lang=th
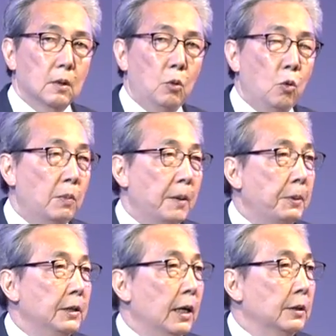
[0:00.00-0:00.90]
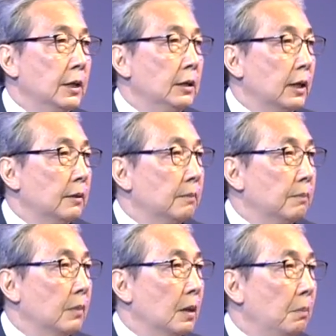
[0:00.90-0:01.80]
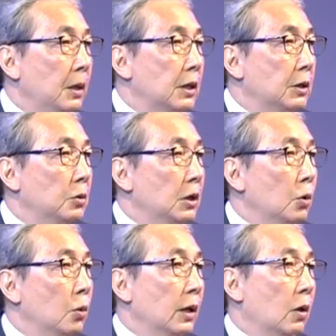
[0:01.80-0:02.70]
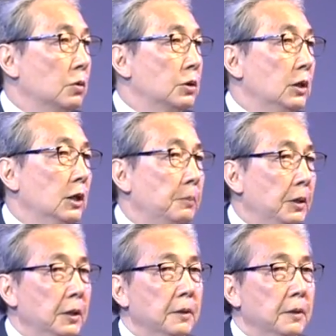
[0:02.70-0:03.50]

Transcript: มุ่งมั่นเป็นอย่างยิ่งนั้นไม่ใช่อยู่ที่ตัวเลขของ GDP